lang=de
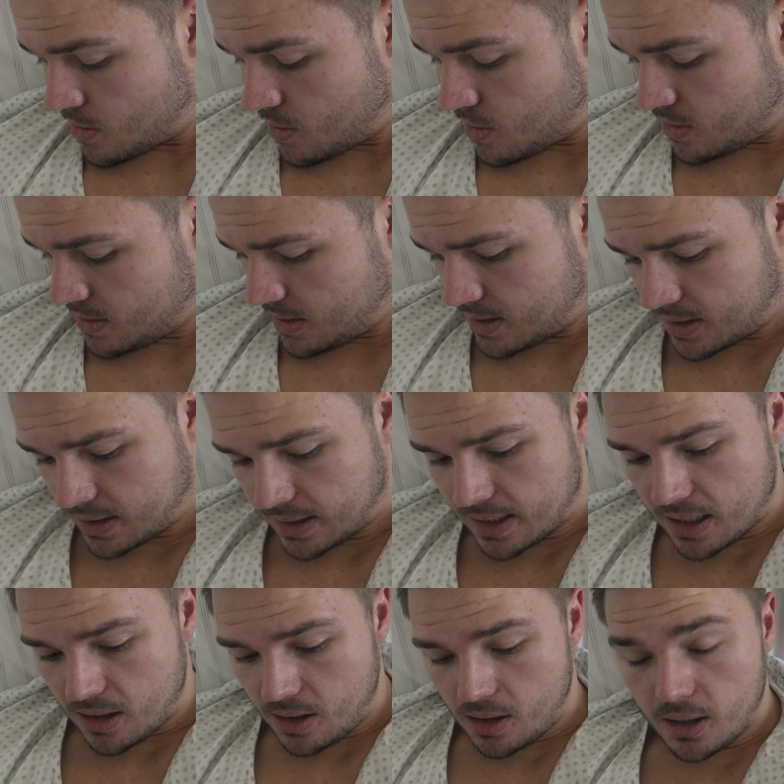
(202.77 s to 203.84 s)
Und
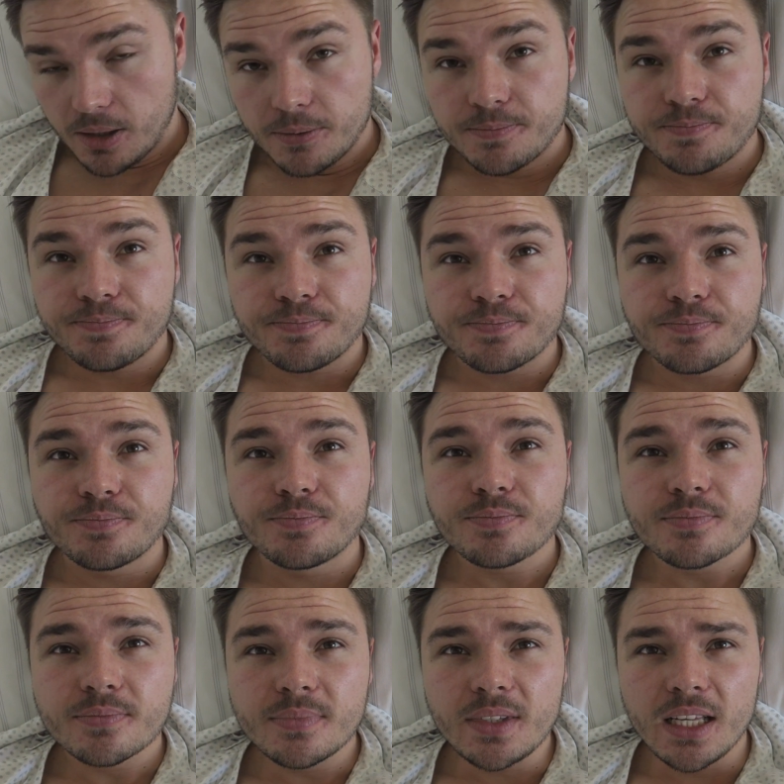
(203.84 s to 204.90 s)
ja,
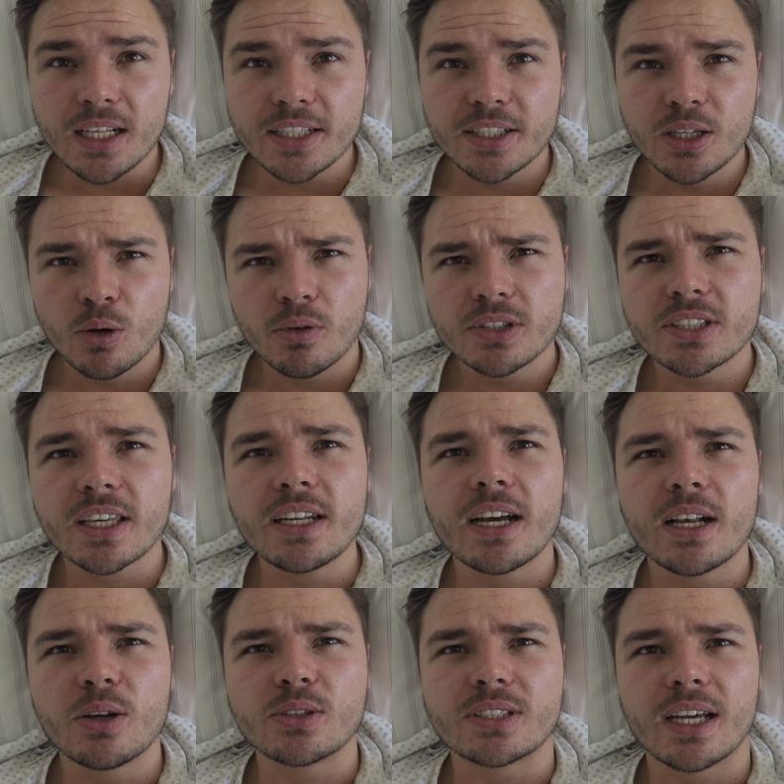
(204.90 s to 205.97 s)
Genau, was ich
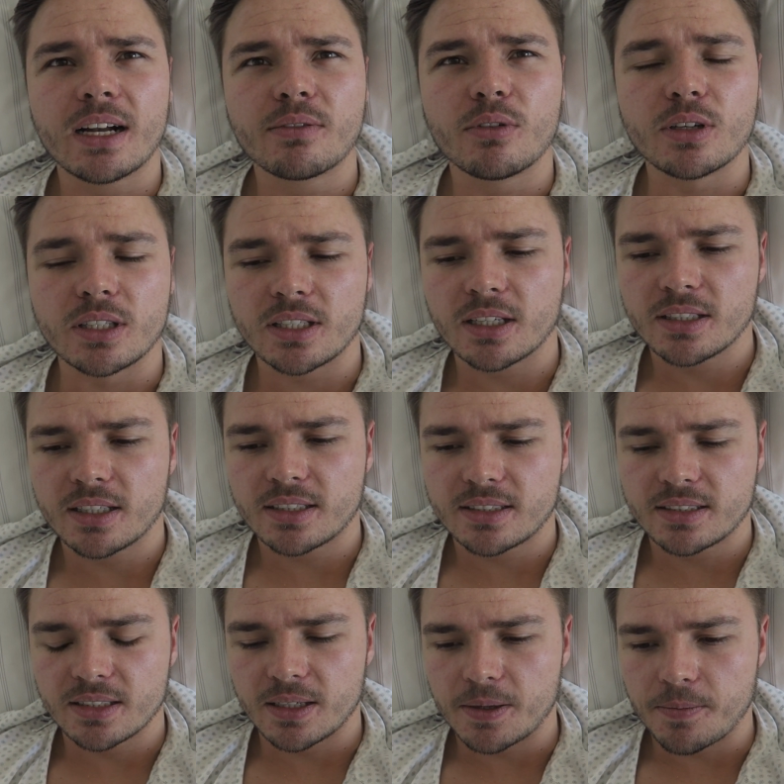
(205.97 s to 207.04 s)
generell noch sagen wollte, ich hatte
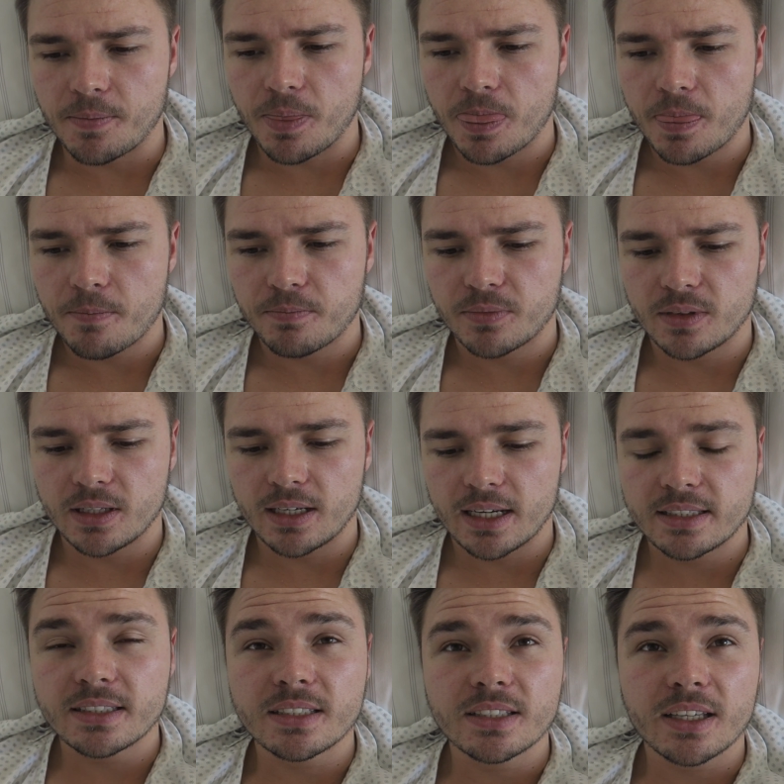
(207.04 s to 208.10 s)
jetzt ähm, die
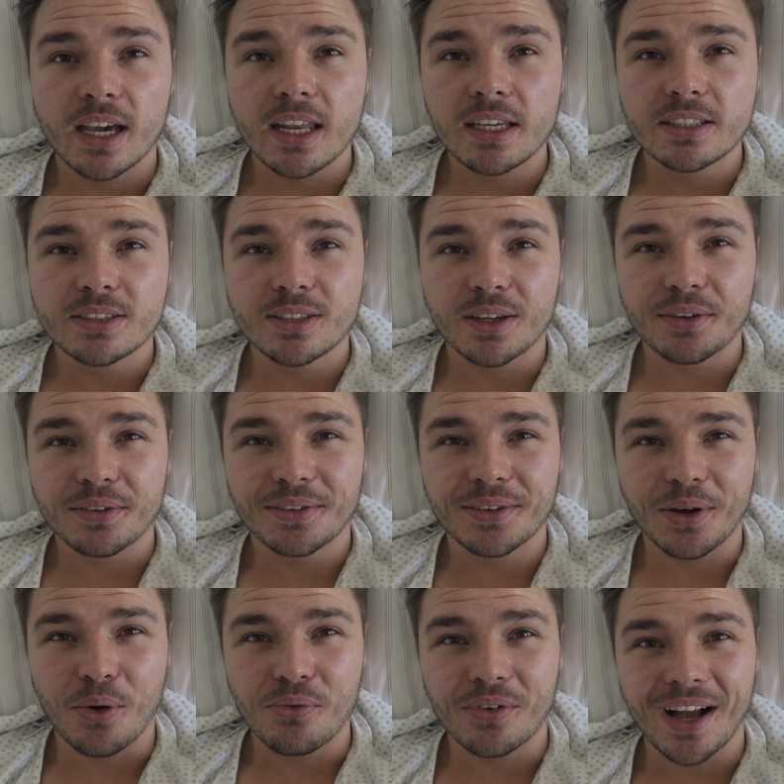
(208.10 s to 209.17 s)
letzten Trainings
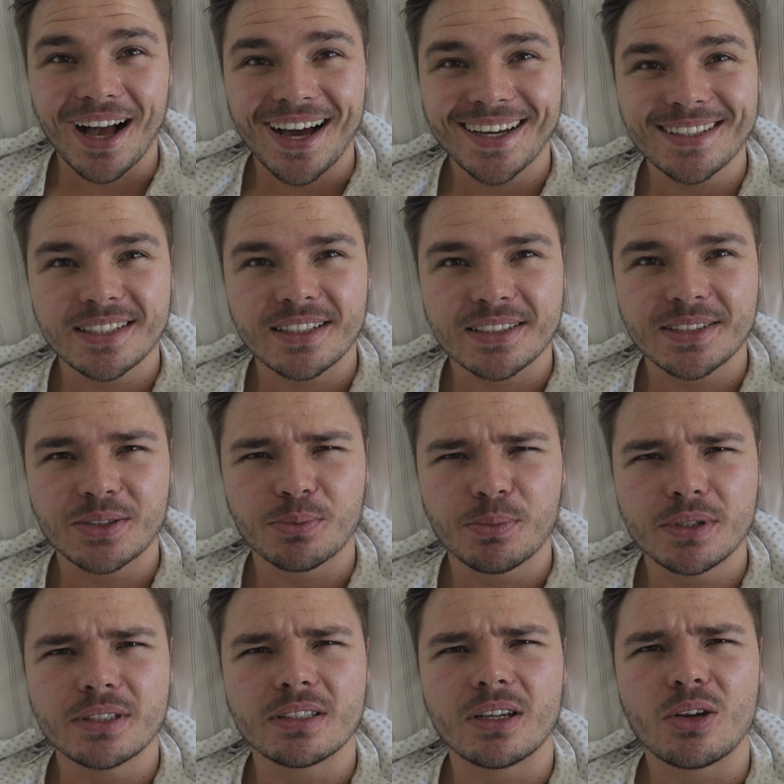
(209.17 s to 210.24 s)
darauf geachtet, dass ich so ein
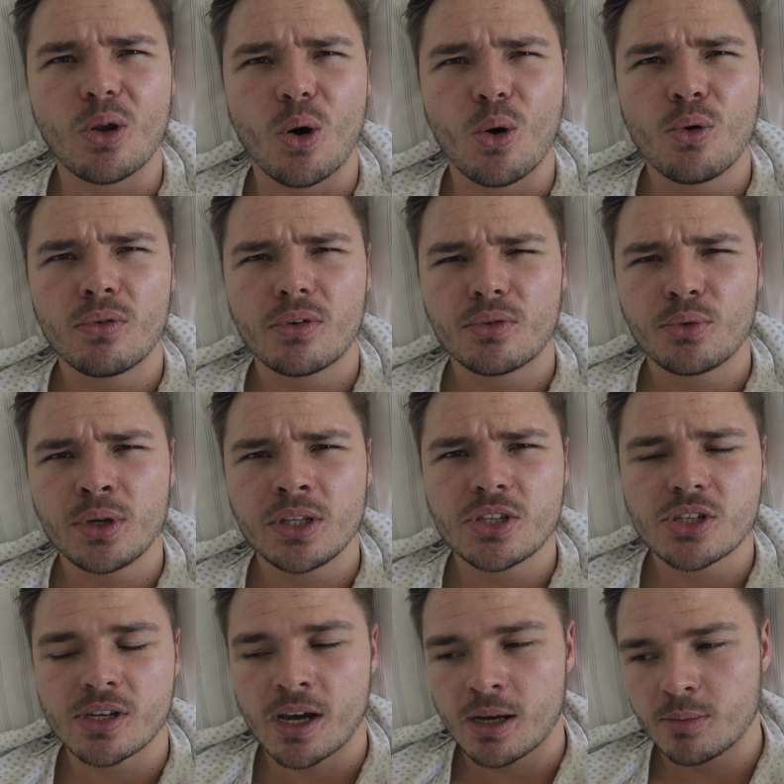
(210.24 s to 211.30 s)
bisschen einen
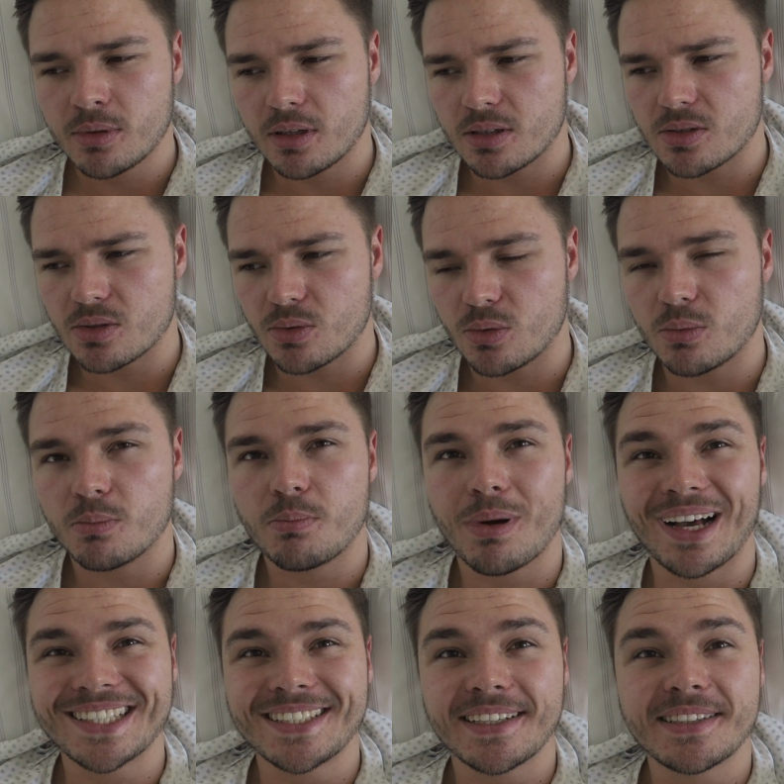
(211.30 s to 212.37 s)
Overreach habe, also so ein
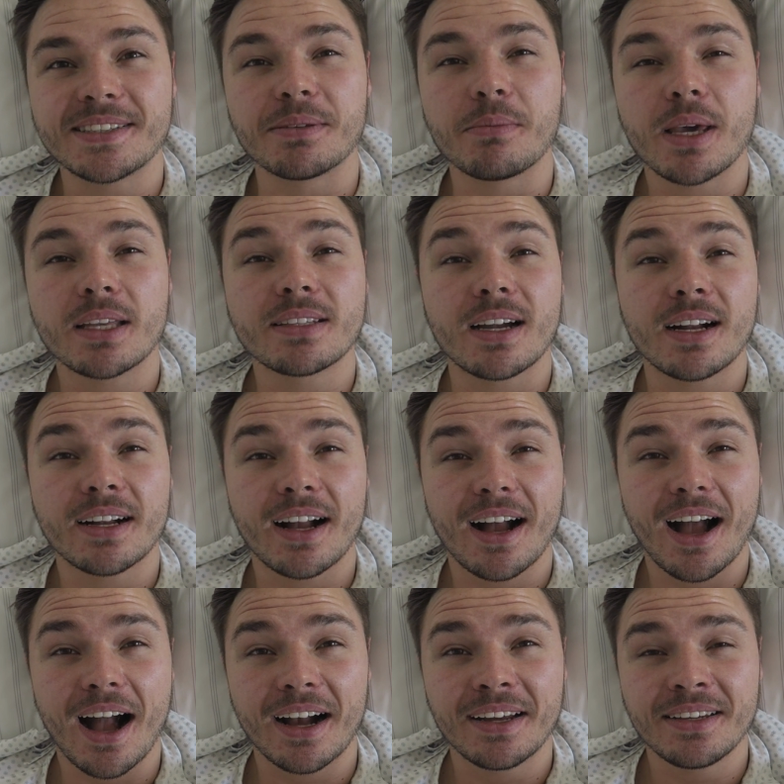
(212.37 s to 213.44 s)
paar Sätze mehr dran
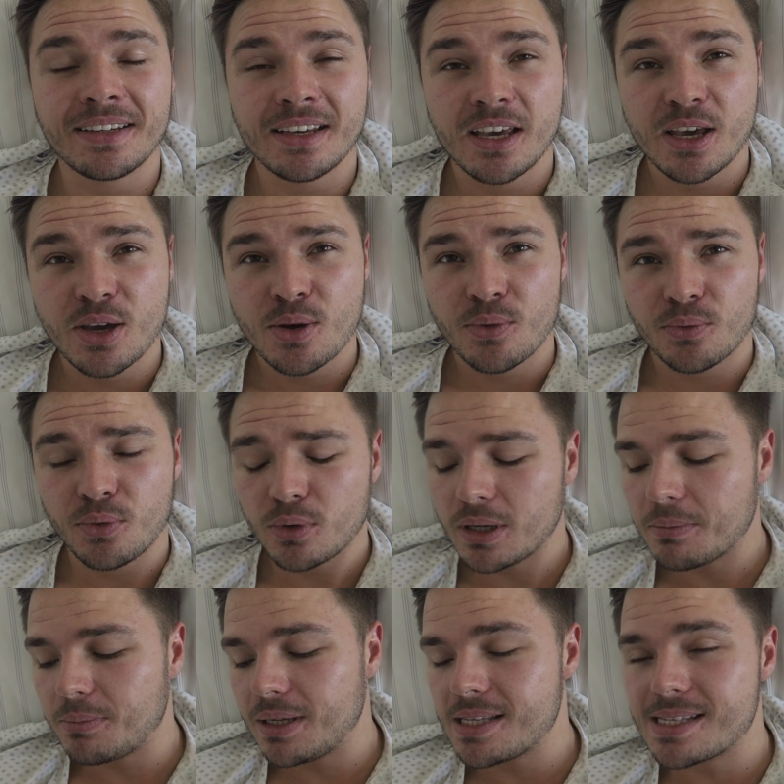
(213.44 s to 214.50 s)
gehangen für
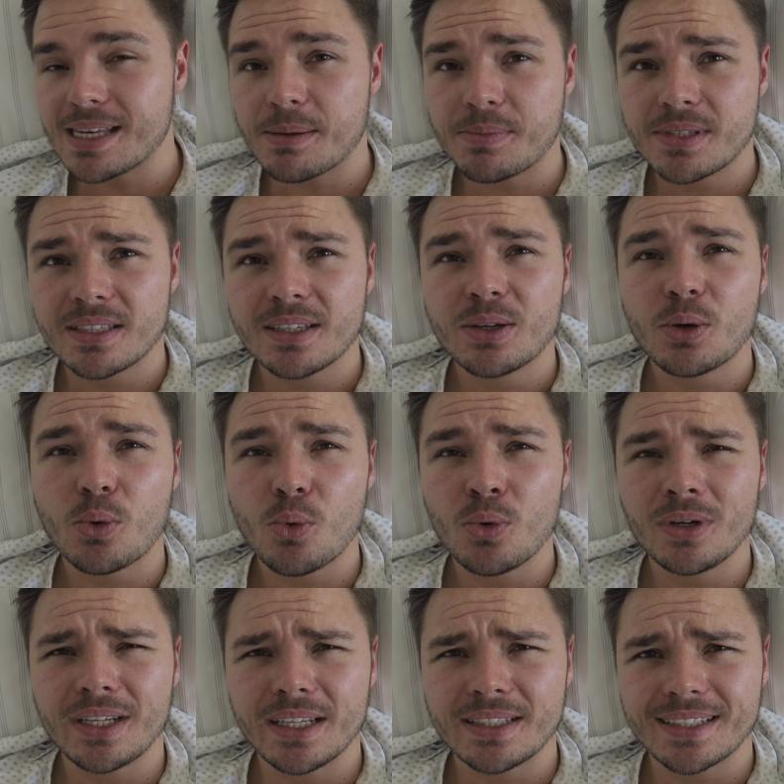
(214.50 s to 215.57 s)
den Bizeps
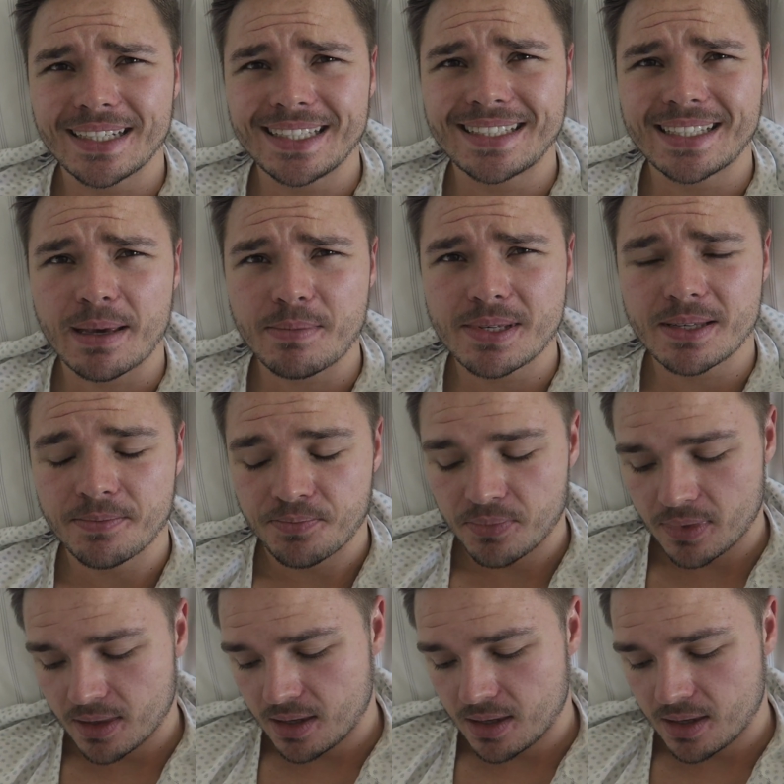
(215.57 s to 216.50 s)
und den Trizeps.